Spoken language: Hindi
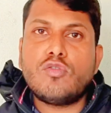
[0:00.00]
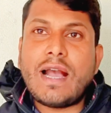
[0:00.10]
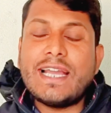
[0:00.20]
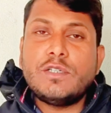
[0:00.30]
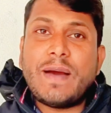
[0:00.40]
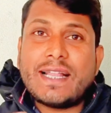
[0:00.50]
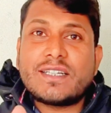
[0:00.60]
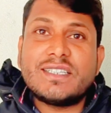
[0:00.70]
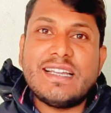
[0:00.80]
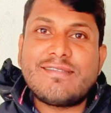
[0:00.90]
सो गाइज
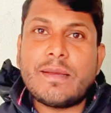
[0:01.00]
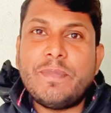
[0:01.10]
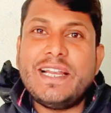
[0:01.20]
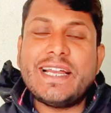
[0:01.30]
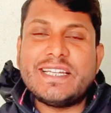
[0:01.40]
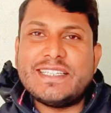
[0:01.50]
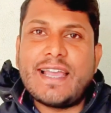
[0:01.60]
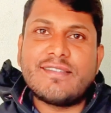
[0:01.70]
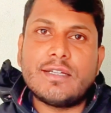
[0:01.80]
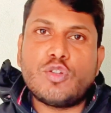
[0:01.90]
बात करते हैं इसके बिल्ड एंड
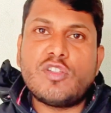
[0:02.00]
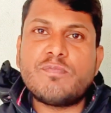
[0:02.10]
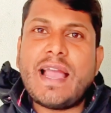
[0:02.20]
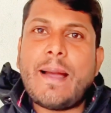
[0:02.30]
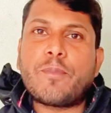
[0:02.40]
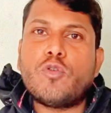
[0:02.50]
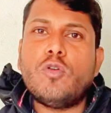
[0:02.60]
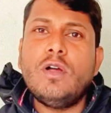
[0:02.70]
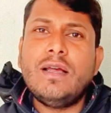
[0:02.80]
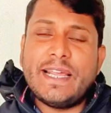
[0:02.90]
डिजाइन से तो इसमें आपको